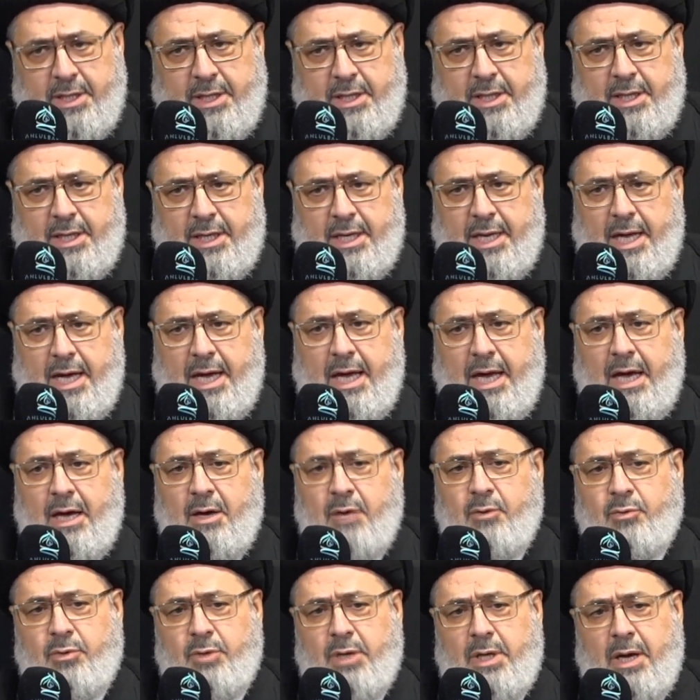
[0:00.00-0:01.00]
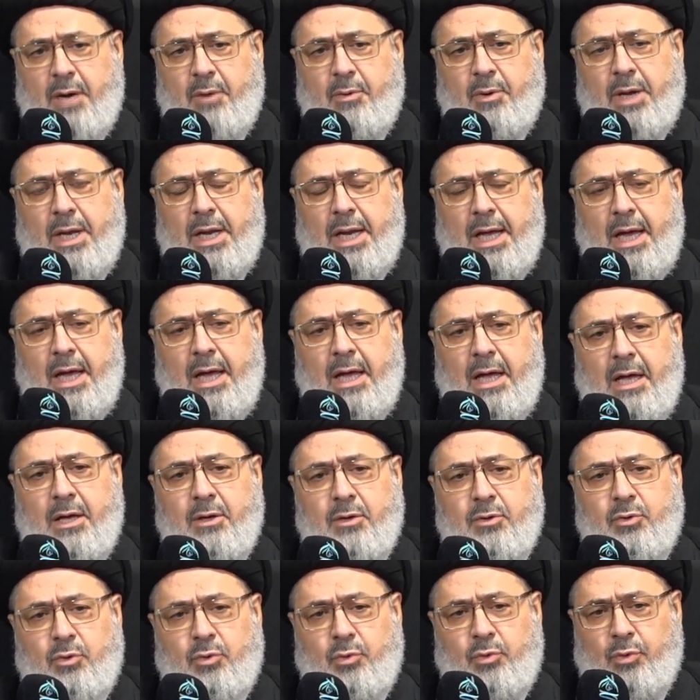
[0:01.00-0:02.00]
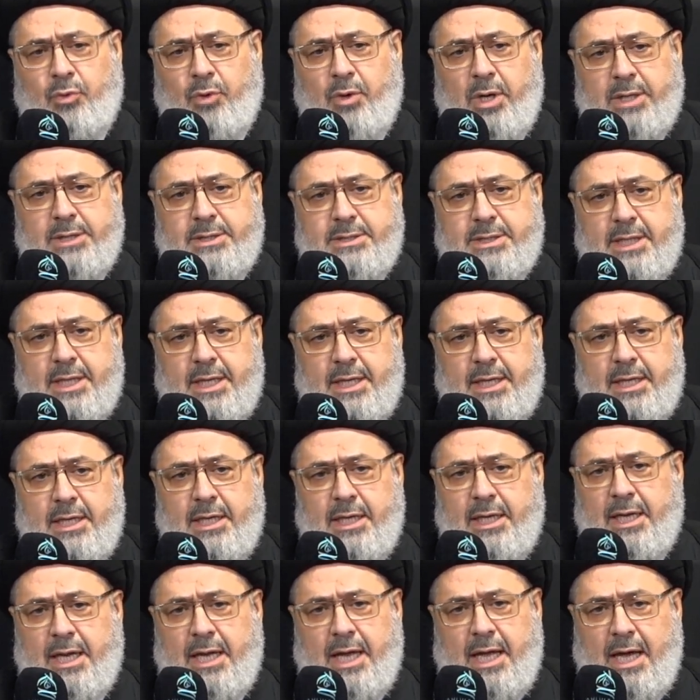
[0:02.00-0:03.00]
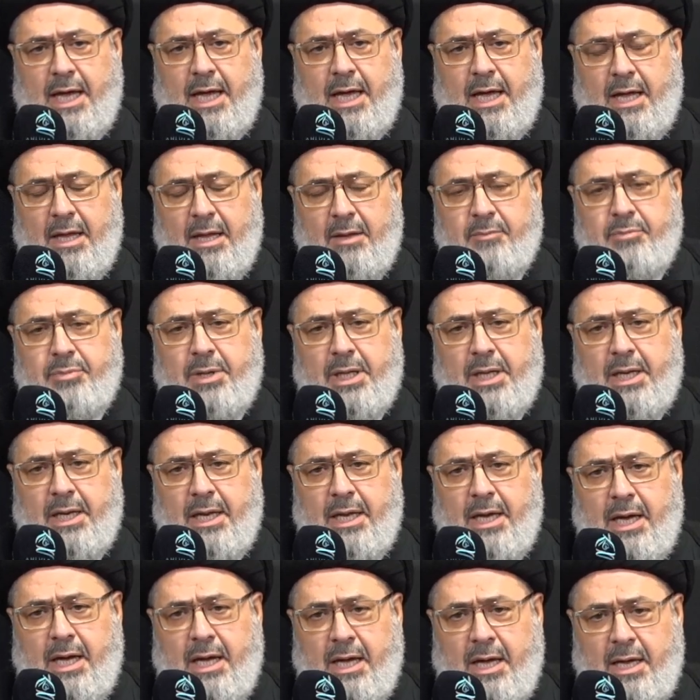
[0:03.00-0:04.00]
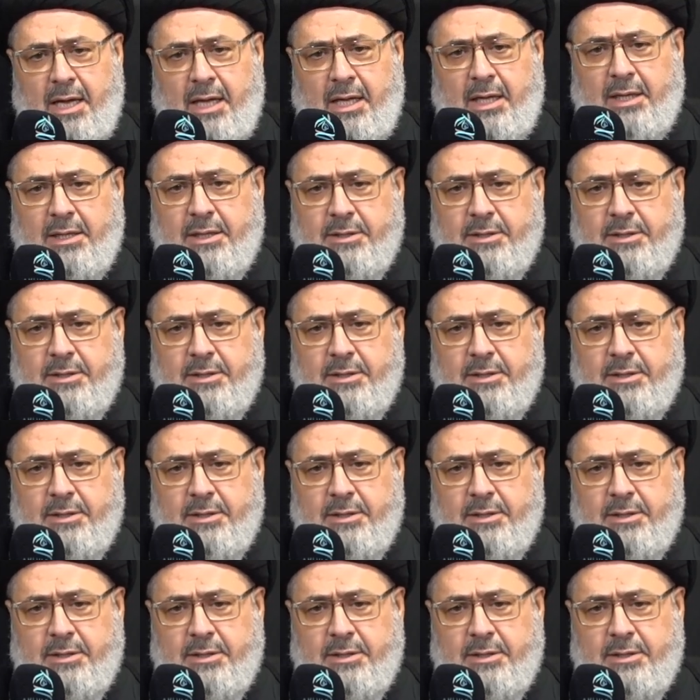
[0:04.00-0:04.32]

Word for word: لا حول ولا قوة إلا بالله